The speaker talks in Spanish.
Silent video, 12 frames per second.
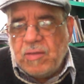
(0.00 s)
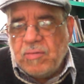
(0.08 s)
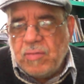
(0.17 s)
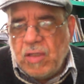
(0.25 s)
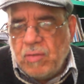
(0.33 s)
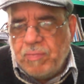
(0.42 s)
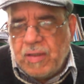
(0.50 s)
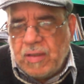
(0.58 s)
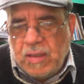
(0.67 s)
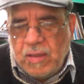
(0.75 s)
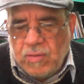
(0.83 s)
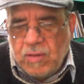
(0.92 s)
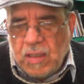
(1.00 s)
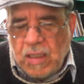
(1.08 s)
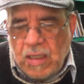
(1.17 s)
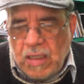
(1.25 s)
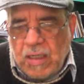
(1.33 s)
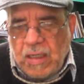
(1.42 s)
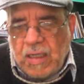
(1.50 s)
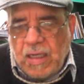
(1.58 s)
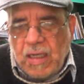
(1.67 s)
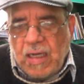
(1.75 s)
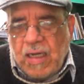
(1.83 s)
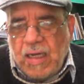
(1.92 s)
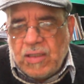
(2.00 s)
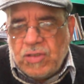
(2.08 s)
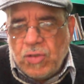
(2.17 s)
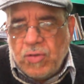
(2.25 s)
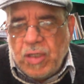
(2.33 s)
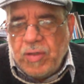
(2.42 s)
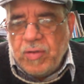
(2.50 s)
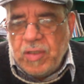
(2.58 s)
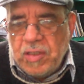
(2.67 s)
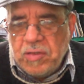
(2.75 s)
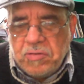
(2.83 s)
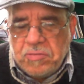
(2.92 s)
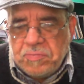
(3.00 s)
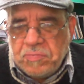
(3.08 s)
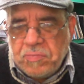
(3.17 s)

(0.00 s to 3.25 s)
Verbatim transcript: un viejo partido que ha sobrevivido